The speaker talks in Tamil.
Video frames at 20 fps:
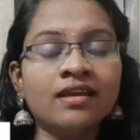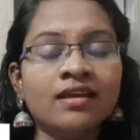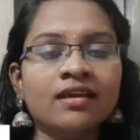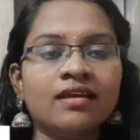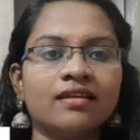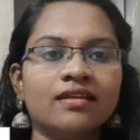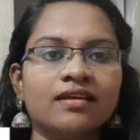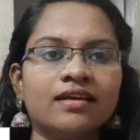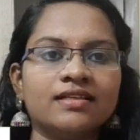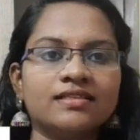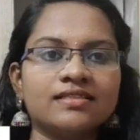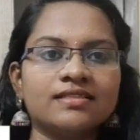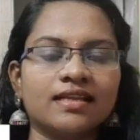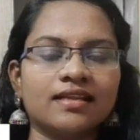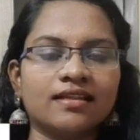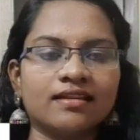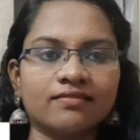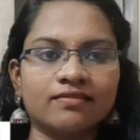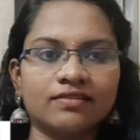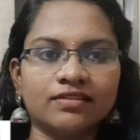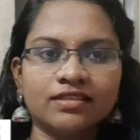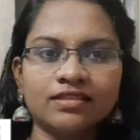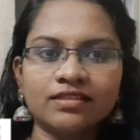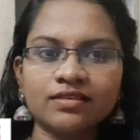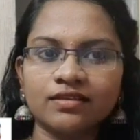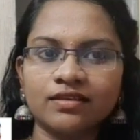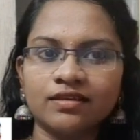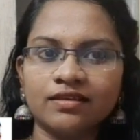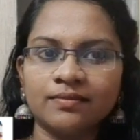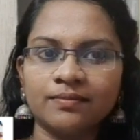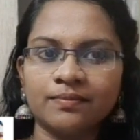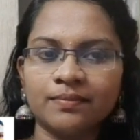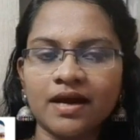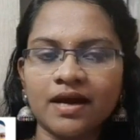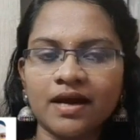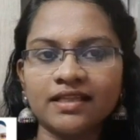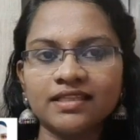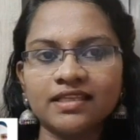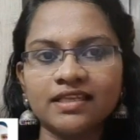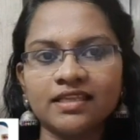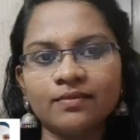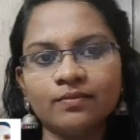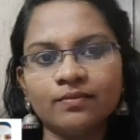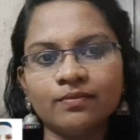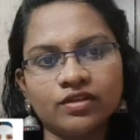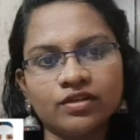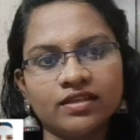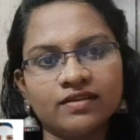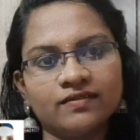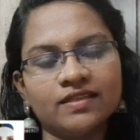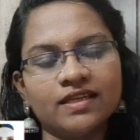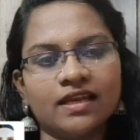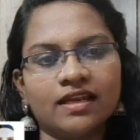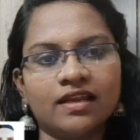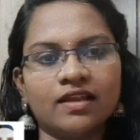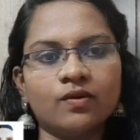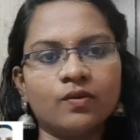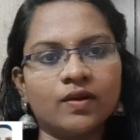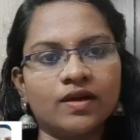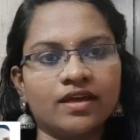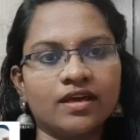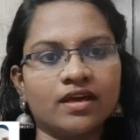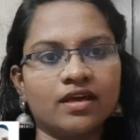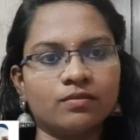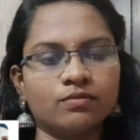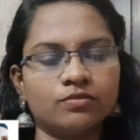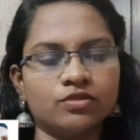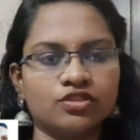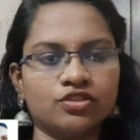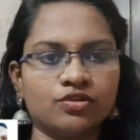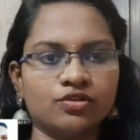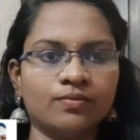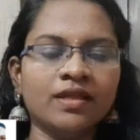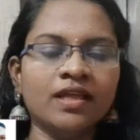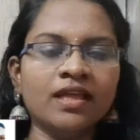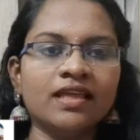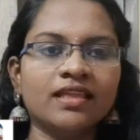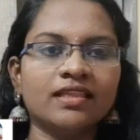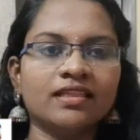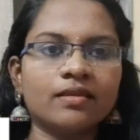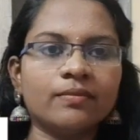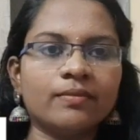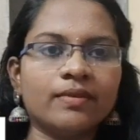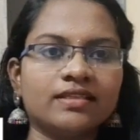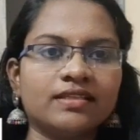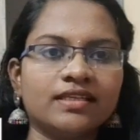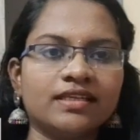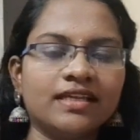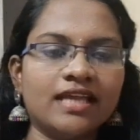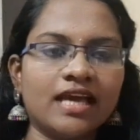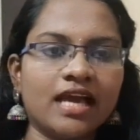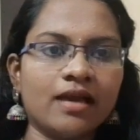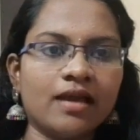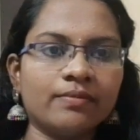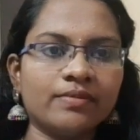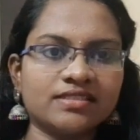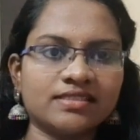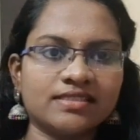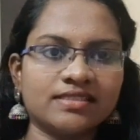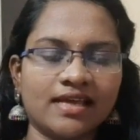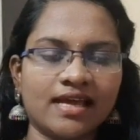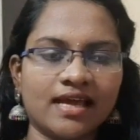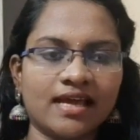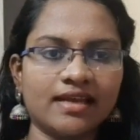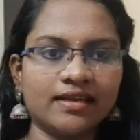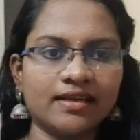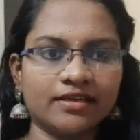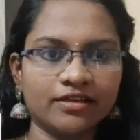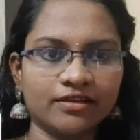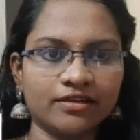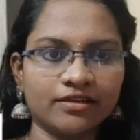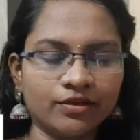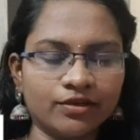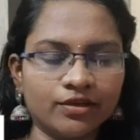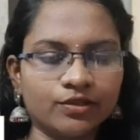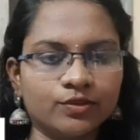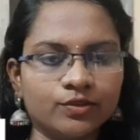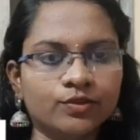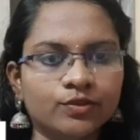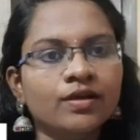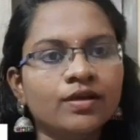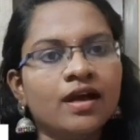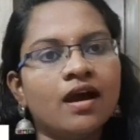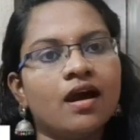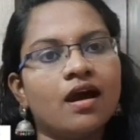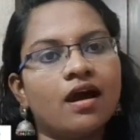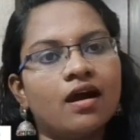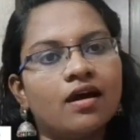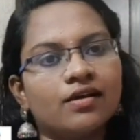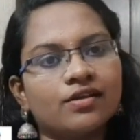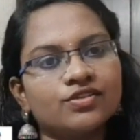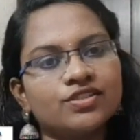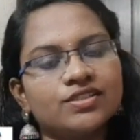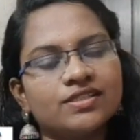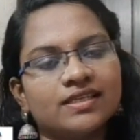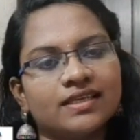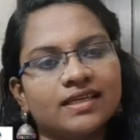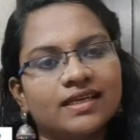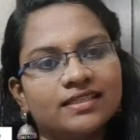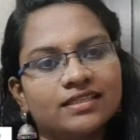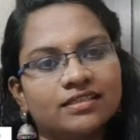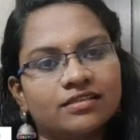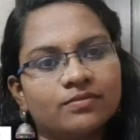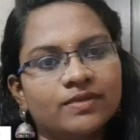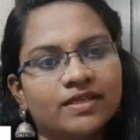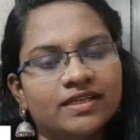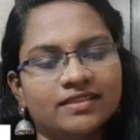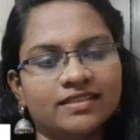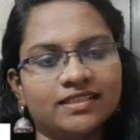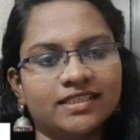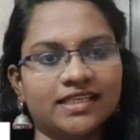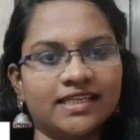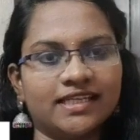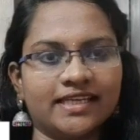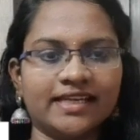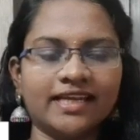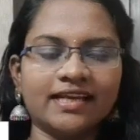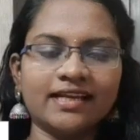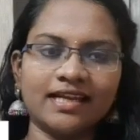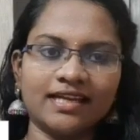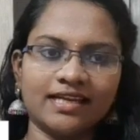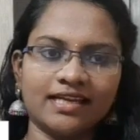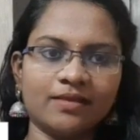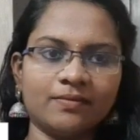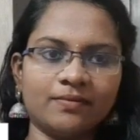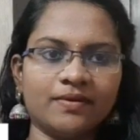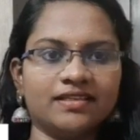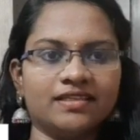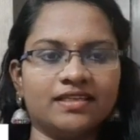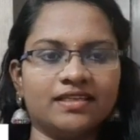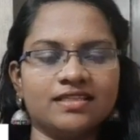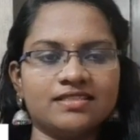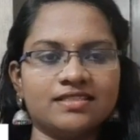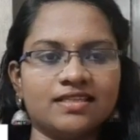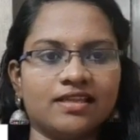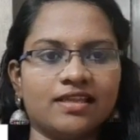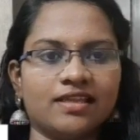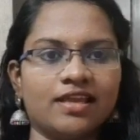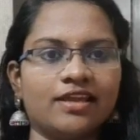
சிலருக்கு வந்து பாதியிலேயே முடி வந்து நல்லா உடைய ஆரம்பிச்சிடும் இந்த மாதிரி டேமேஜ்டு ஹேர் இருக்கிறவங்களுக்கும் ஆரஞ்ச் நீங்கள் அதிகமாக எடுத்துக்கிட்டீங்கன்னா கண்டிப்பாக அதெல்லாம் சரியாயிடும்